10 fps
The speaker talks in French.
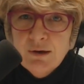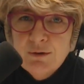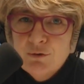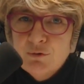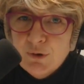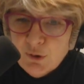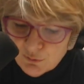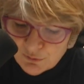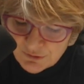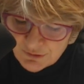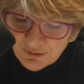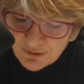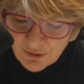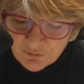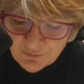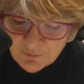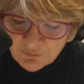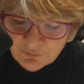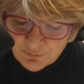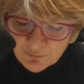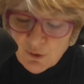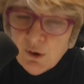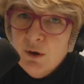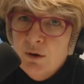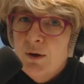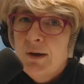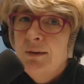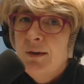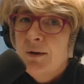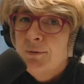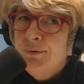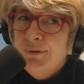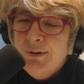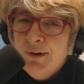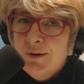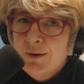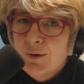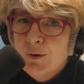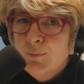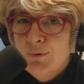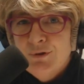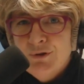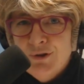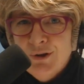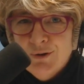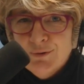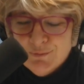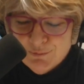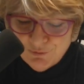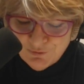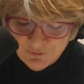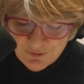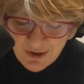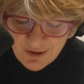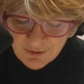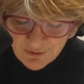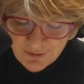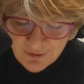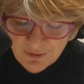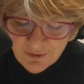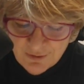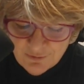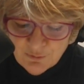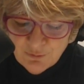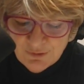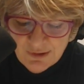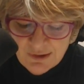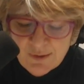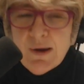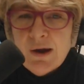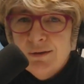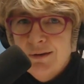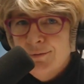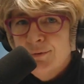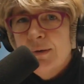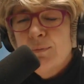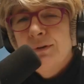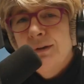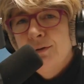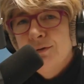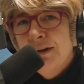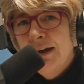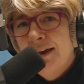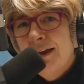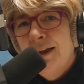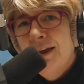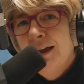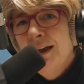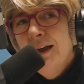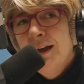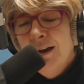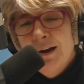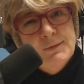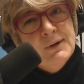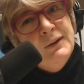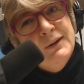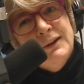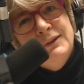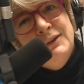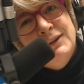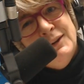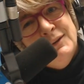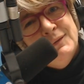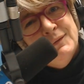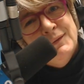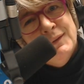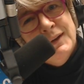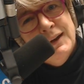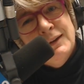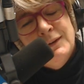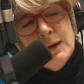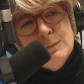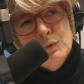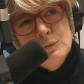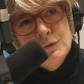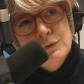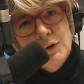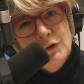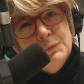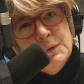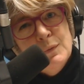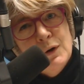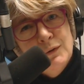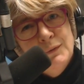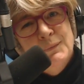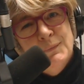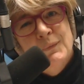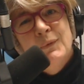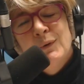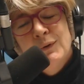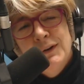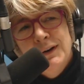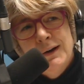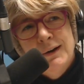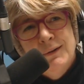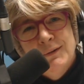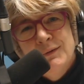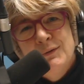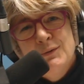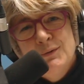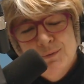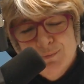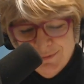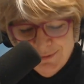quelle que soit leur origine, leur situation, leur état physique, psychique, ou sociale, c'est aussi la liberté fondamentale de chacun, la fraternité, un très beau mot en ce moment. Vous insistez beaucoup sur ce on en a Tous